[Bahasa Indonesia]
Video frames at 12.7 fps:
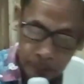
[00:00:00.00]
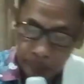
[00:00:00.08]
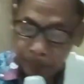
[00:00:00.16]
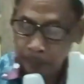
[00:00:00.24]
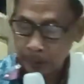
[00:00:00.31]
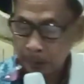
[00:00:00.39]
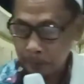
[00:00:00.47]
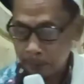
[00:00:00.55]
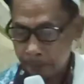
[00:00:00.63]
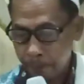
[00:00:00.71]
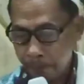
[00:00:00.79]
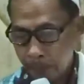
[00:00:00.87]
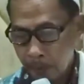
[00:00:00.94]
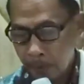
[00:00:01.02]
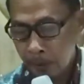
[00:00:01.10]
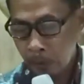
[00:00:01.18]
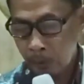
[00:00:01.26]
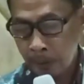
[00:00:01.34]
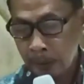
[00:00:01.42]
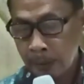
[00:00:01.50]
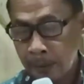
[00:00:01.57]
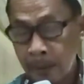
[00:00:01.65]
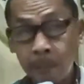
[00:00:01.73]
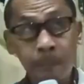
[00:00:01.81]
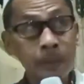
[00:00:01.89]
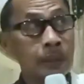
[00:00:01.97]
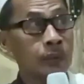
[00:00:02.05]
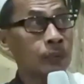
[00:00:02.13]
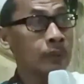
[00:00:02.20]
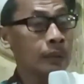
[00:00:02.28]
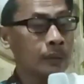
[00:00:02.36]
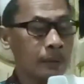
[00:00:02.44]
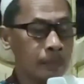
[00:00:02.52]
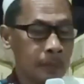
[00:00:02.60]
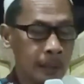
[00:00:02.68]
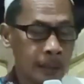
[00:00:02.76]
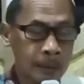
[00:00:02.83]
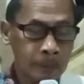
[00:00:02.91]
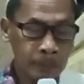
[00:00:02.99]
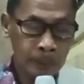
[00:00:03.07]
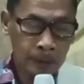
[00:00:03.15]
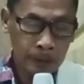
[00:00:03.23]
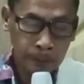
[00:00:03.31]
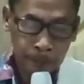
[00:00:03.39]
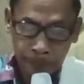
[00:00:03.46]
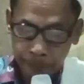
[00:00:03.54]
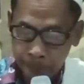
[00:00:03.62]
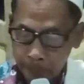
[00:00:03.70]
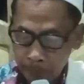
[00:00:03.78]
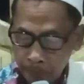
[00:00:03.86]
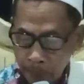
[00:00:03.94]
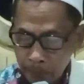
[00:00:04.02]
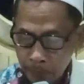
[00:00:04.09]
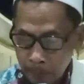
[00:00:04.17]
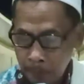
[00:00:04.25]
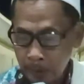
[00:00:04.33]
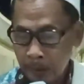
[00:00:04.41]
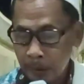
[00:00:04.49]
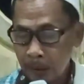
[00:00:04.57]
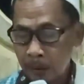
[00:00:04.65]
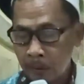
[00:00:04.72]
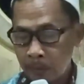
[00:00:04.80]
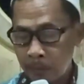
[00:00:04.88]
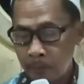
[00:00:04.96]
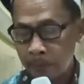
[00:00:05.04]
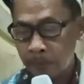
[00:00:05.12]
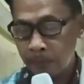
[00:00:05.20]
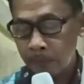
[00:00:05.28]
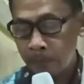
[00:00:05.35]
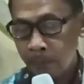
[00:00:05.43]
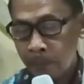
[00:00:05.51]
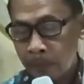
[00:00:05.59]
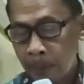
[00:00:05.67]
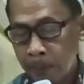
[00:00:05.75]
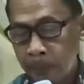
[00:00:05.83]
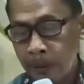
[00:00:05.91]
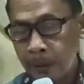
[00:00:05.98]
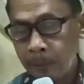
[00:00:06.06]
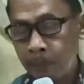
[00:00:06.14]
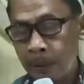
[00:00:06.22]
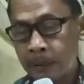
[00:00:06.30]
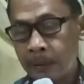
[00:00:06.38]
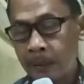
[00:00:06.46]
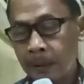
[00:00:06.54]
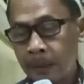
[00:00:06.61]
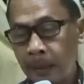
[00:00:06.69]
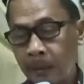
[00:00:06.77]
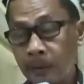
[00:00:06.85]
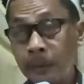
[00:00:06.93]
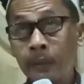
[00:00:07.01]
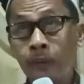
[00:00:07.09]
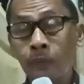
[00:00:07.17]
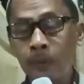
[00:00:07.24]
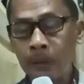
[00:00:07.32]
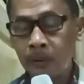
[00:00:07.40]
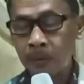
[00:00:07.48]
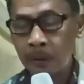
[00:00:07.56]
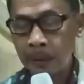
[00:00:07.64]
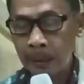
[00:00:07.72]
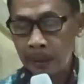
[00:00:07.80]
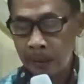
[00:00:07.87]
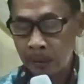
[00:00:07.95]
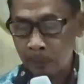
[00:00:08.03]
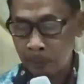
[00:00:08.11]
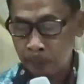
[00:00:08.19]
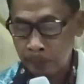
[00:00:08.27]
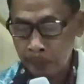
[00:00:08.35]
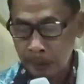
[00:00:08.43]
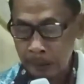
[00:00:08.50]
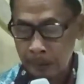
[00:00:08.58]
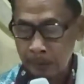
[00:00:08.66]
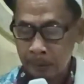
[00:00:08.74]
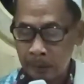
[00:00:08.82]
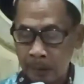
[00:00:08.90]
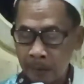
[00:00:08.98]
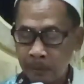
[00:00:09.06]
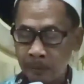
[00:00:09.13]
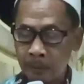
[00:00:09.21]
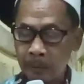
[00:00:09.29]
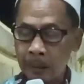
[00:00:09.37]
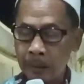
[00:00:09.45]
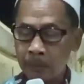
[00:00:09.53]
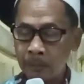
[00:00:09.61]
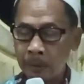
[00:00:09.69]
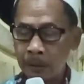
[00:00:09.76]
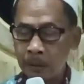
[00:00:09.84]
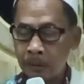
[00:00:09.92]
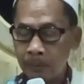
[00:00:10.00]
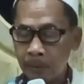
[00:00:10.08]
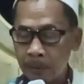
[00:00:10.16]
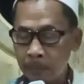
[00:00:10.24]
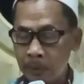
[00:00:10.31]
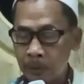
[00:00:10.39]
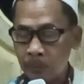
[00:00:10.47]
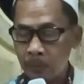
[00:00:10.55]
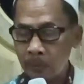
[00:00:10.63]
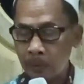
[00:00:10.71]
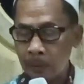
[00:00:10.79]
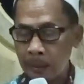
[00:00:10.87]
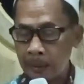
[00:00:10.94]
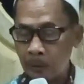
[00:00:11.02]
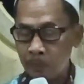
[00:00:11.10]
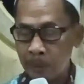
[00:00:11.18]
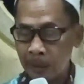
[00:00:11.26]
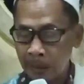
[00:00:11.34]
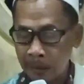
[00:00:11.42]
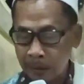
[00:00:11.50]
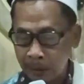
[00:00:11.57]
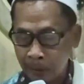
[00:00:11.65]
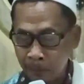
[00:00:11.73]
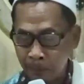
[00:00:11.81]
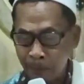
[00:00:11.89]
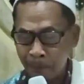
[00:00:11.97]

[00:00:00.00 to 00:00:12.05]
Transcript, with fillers: kopi. Niku ide misu misuwi ngoten mikir apa betul? Mikir. Tapi lek bahasan karo sing kulino neko kopi, gek ya gur kleru titik ngono lek misu kok orang tau mikir nggih.